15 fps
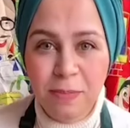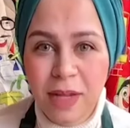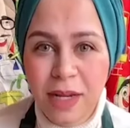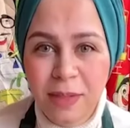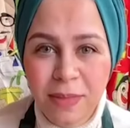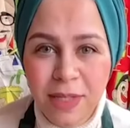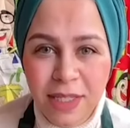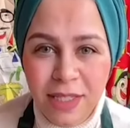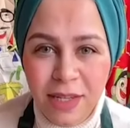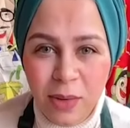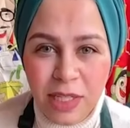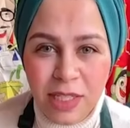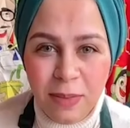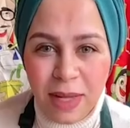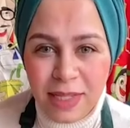هنبتدي
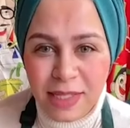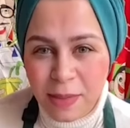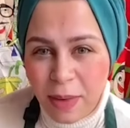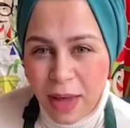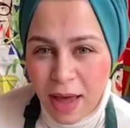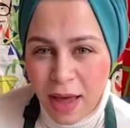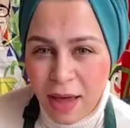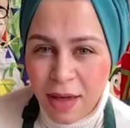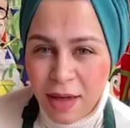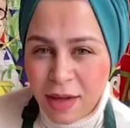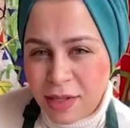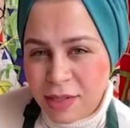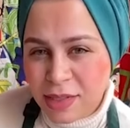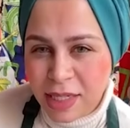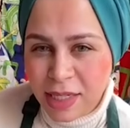دلوقتي بقى نسيبها
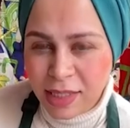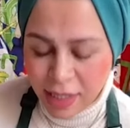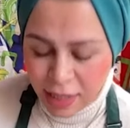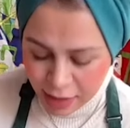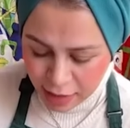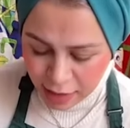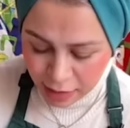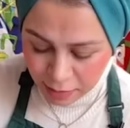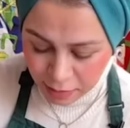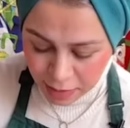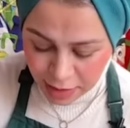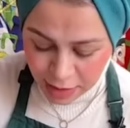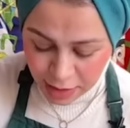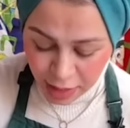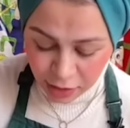دقيقتين كده
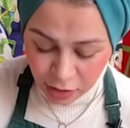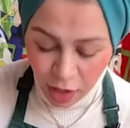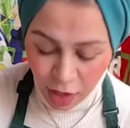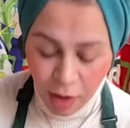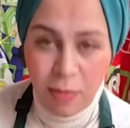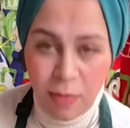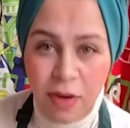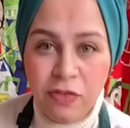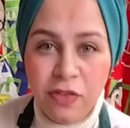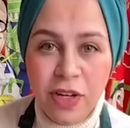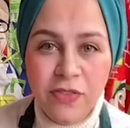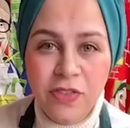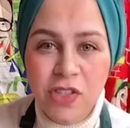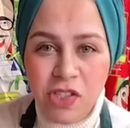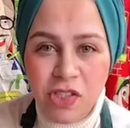تبتدي ان هي تتحمر في
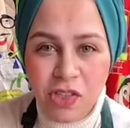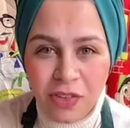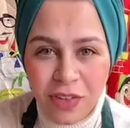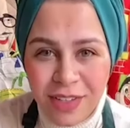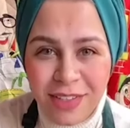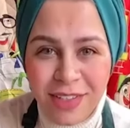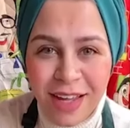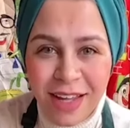نفس الصينيه